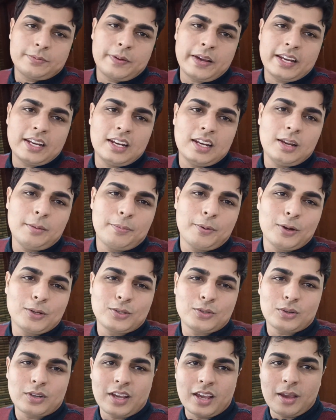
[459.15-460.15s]
फाइनली
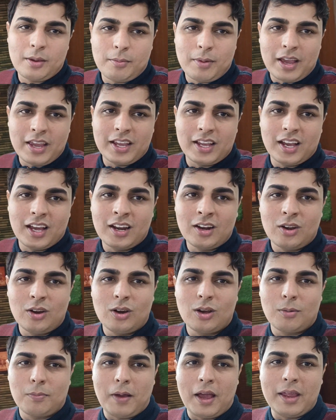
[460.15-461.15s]
पहुंच चुके हैं भाई घर
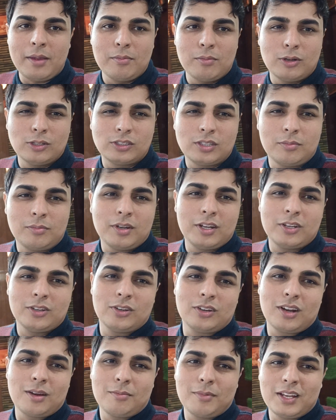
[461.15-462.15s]
और भाई मौसम ने
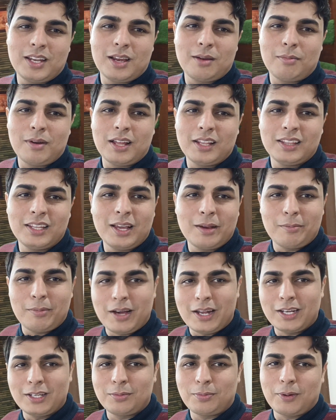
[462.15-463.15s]
जो ना मजा बांध दिया
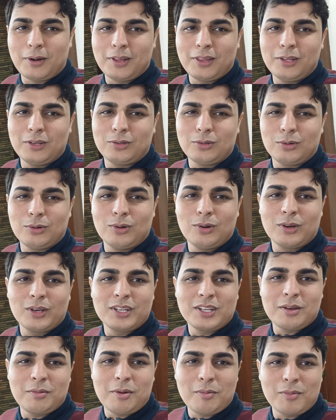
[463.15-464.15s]
बारिश पड़नी शुरू
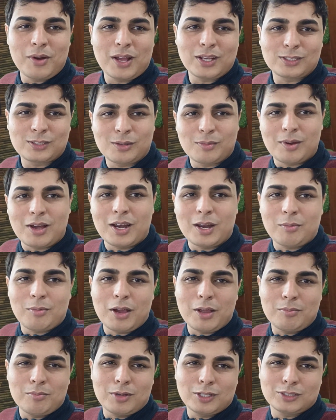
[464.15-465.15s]
होगी जब हम रास्ते मारे
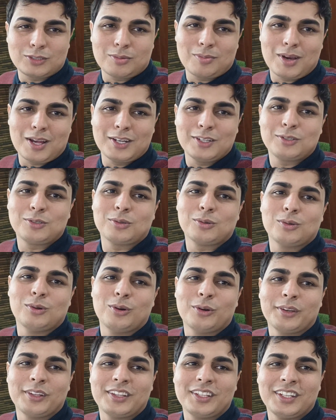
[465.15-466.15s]
भाई मस्त बारिश
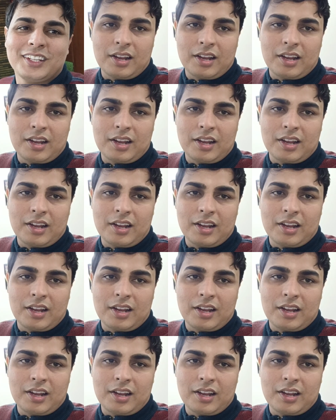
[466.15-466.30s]
शुरू होगी